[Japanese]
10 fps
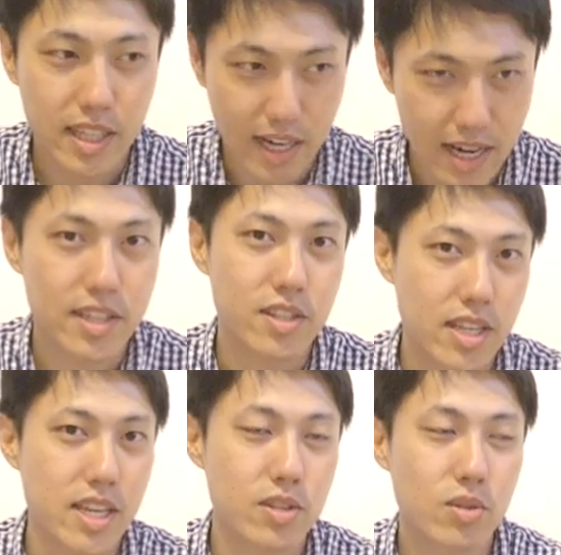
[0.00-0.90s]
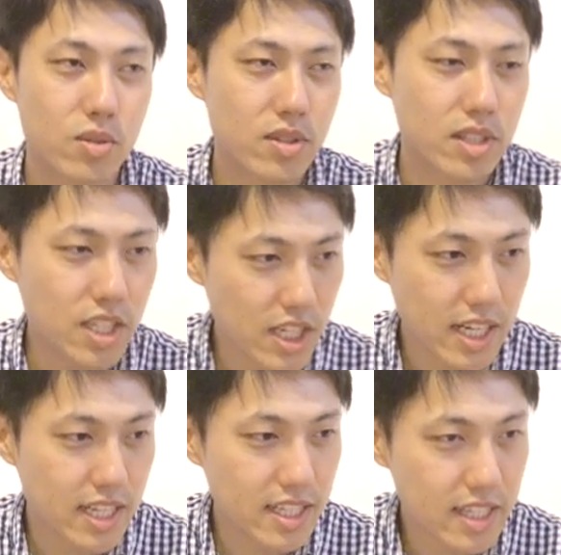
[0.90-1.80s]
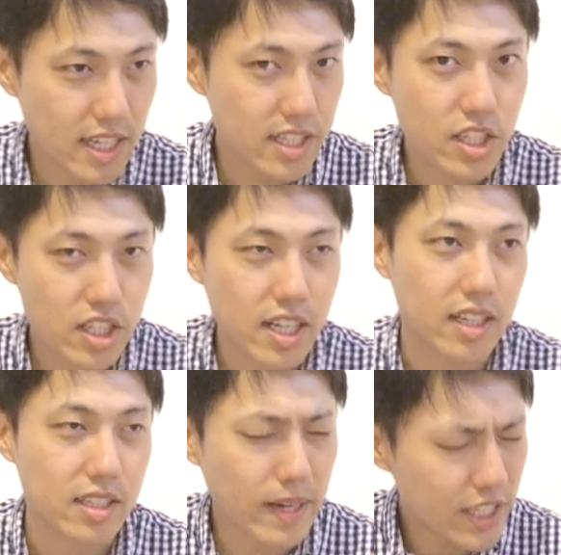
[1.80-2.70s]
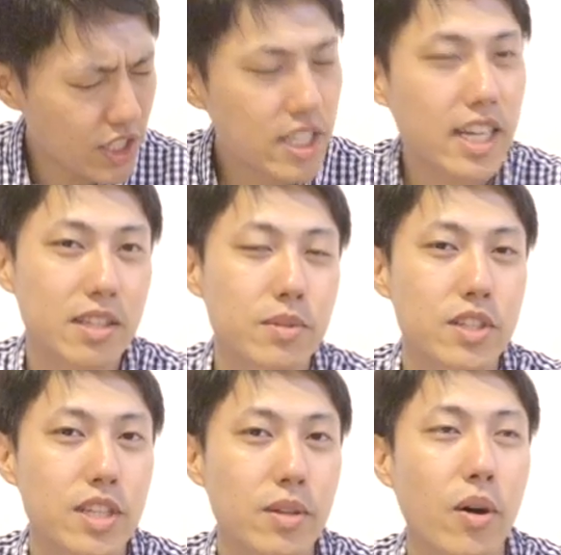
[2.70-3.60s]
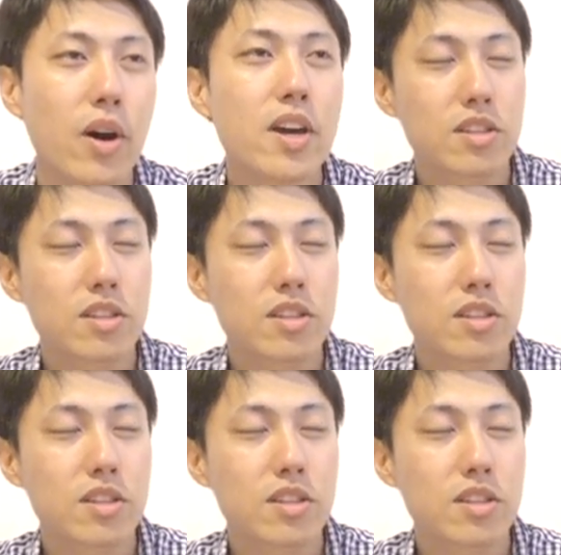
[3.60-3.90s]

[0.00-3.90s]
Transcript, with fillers: たらですね、その2時間3時間1時間でもいいですけど、